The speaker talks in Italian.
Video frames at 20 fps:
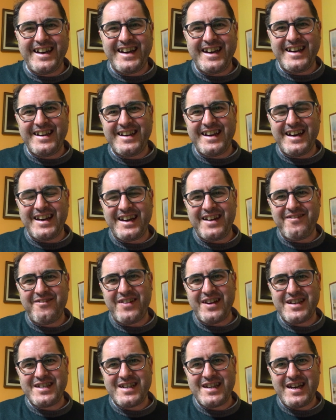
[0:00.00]
e ieri
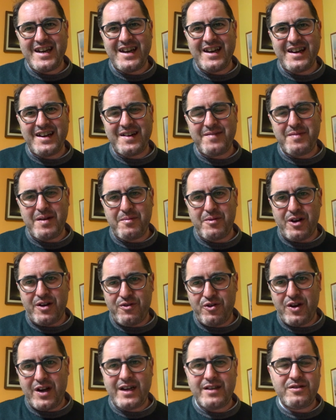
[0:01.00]
invece abbiamo
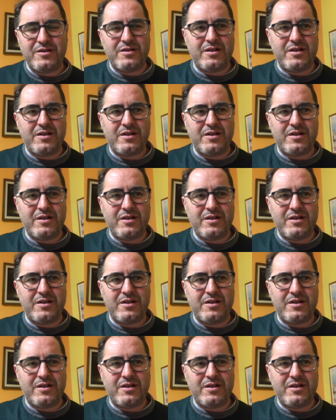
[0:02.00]
lavorato